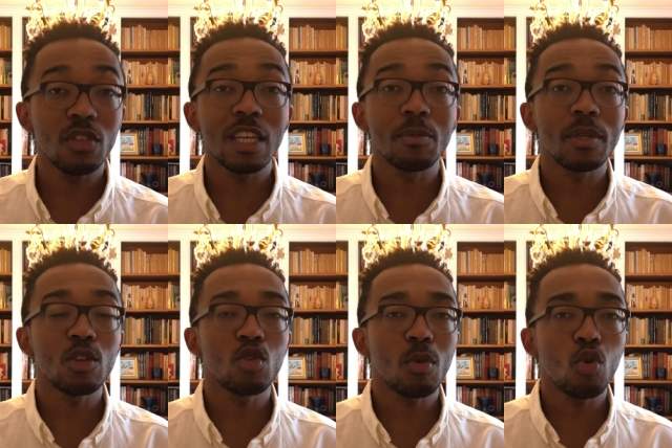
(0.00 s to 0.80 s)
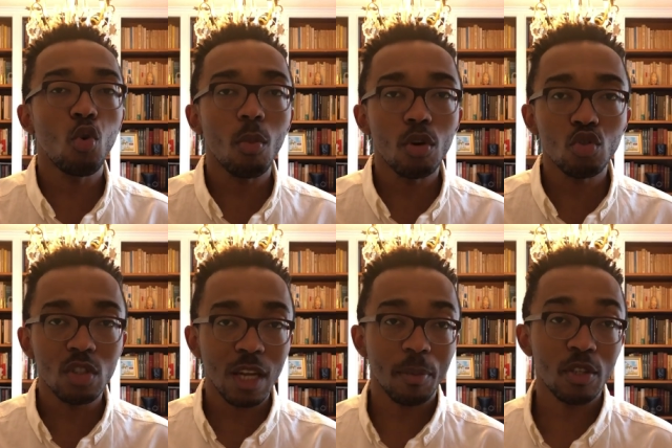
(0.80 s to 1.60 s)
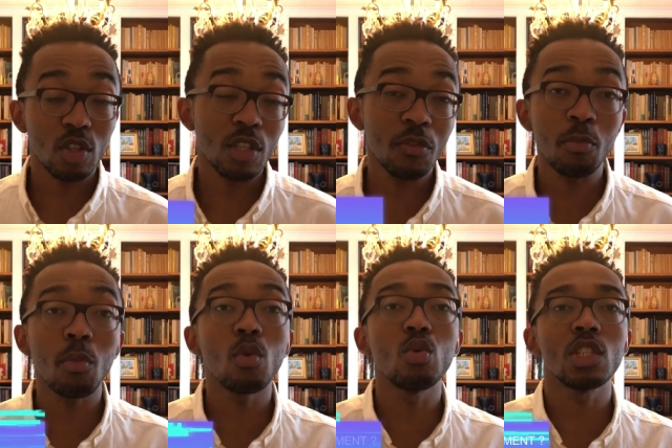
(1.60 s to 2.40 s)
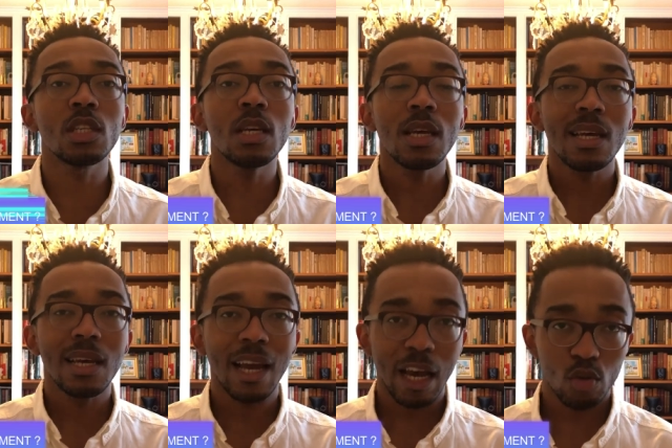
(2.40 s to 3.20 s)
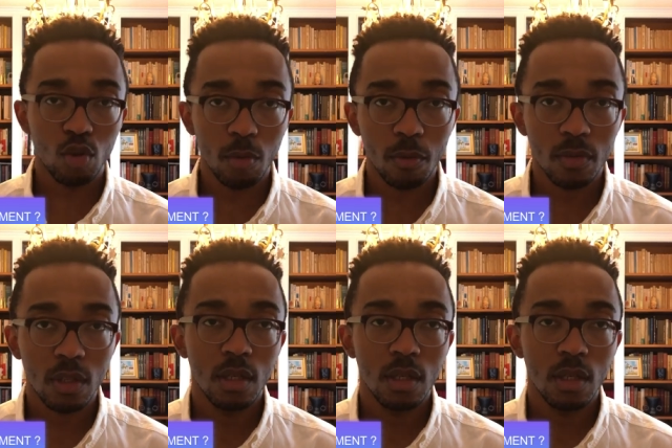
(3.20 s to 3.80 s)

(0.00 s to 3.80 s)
et je vais t'expliquer justement comment jusqu'à présent j'ai fait pour me loger gratuitement.